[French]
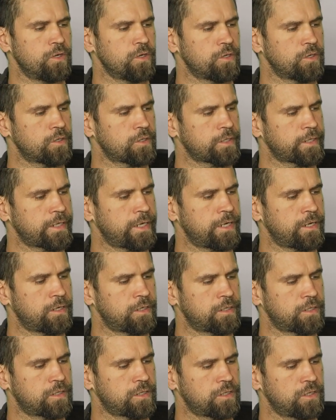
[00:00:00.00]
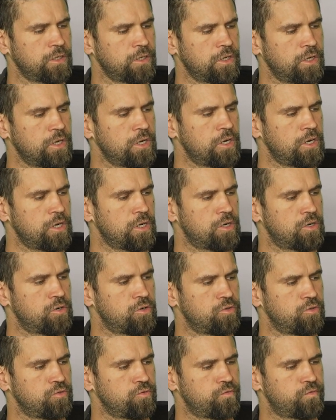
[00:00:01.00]
hein, car euh,
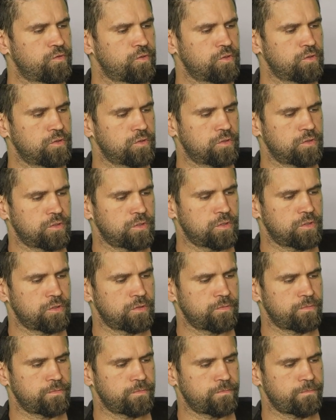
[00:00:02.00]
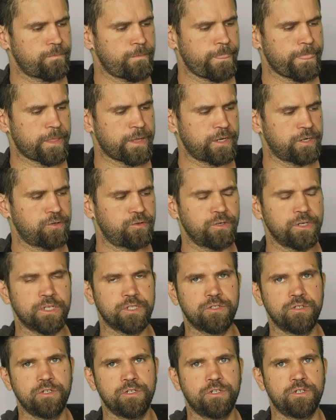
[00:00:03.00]
le nouveau
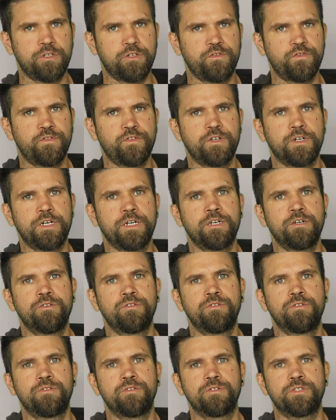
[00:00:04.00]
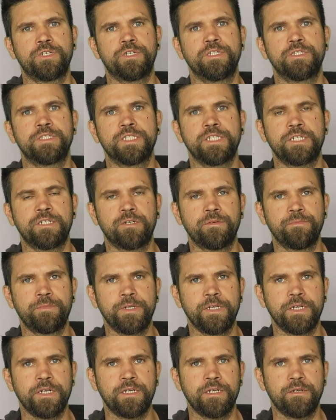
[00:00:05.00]
calculateur fera 35
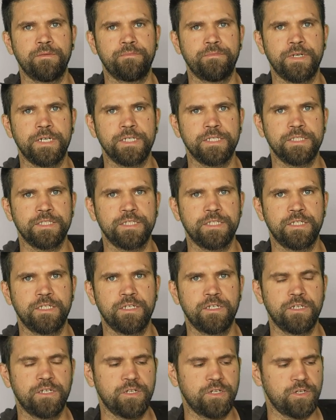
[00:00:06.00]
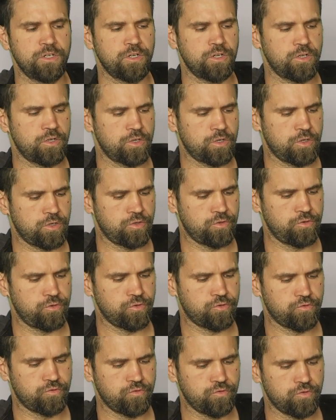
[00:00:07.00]
ampères max.
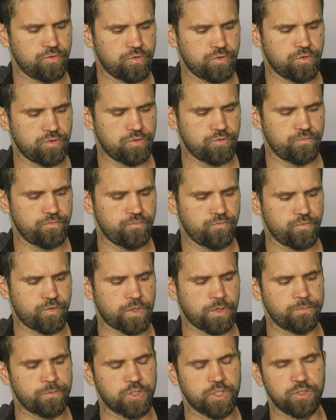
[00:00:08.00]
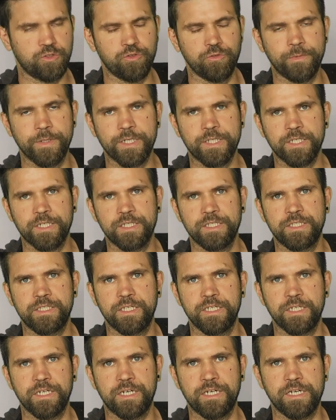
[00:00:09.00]
Du coup, comme j'ai deux batteries,
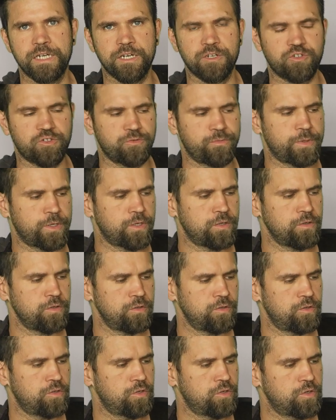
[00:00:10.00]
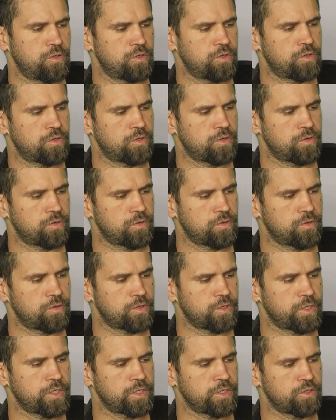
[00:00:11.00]
ça ira largement.
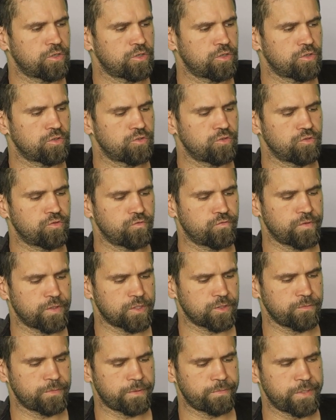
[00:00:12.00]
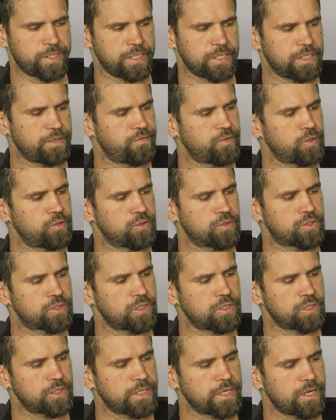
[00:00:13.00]
Et de toute façon, même s'il y en avait une
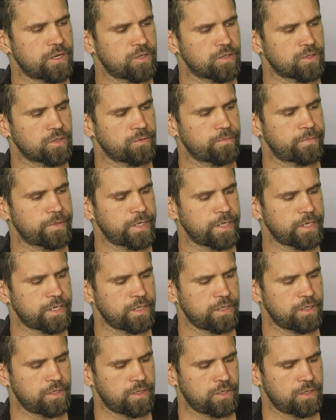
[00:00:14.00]
seule, 40 ampères,